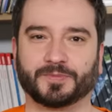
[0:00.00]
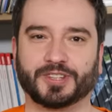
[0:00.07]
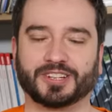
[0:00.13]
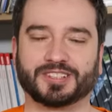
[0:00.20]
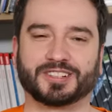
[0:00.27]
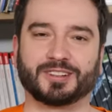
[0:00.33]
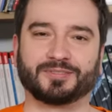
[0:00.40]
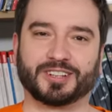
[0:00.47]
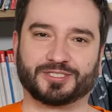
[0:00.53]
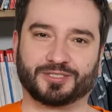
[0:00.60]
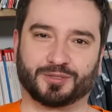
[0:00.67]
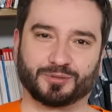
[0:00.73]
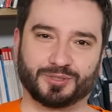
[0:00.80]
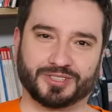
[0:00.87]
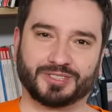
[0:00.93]
Teraz lewacy
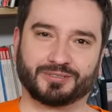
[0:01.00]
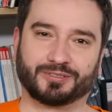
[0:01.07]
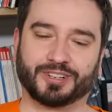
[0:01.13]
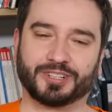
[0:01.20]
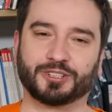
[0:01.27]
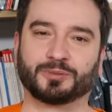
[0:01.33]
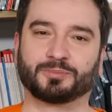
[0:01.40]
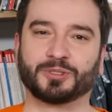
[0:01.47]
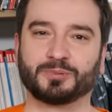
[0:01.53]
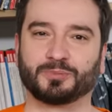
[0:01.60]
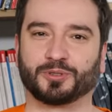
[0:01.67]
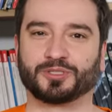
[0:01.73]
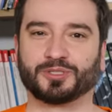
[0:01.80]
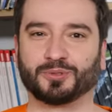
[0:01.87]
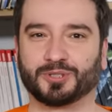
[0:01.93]
się już aktywowali, no bo nie
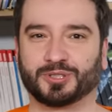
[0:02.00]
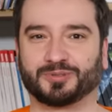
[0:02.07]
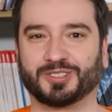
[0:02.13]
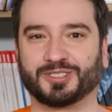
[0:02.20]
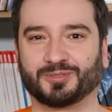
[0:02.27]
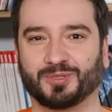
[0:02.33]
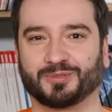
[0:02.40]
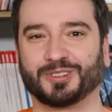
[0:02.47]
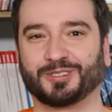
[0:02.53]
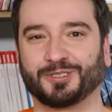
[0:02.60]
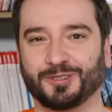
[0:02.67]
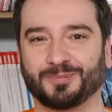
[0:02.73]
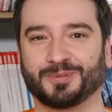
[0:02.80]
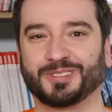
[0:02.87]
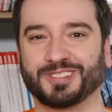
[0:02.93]
można używać słowa
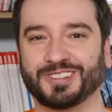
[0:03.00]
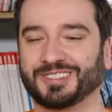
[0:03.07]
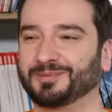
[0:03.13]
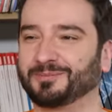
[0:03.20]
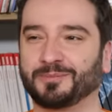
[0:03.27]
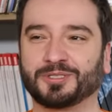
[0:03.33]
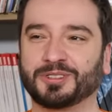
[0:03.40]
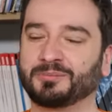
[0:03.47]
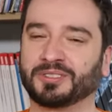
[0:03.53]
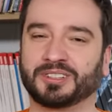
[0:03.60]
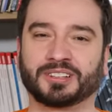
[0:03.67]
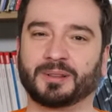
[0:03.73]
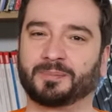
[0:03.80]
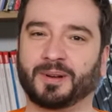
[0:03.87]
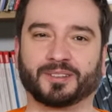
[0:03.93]
gruby. No i możemy
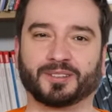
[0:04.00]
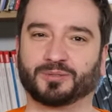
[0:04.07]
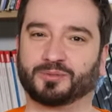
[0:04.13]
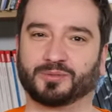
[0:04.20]
tak naprawdę